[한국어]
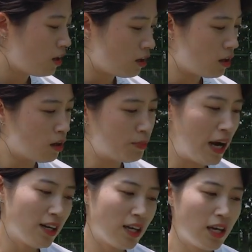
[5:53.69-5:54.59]
어,
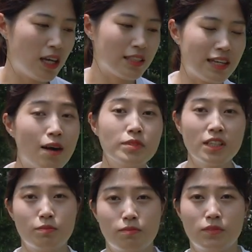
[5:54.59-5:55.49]
발에
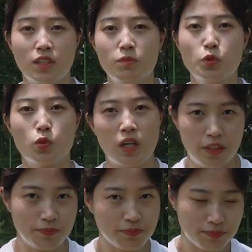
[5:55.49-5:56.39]
감싸는 느낌은 좋다.
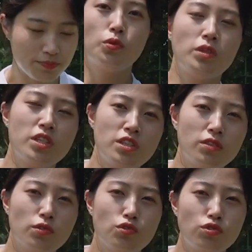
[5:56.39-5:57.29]
기존에
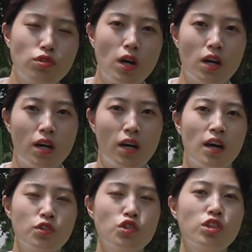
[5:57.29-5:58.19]
신던
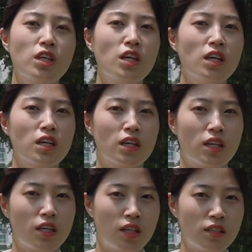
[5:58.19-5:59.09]
축구화가
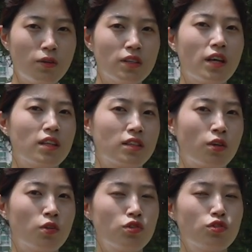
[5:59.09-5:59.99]
슈팅에 특화된
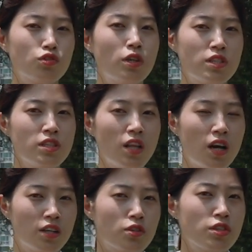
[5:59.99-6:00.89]
그런 축구화를
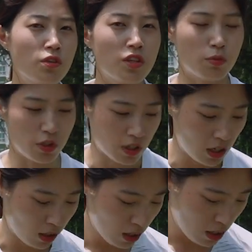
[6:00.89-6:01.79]
신다가 이걸 신었다
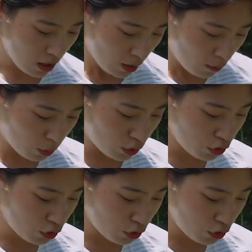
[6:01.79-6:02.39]
보니까 뭐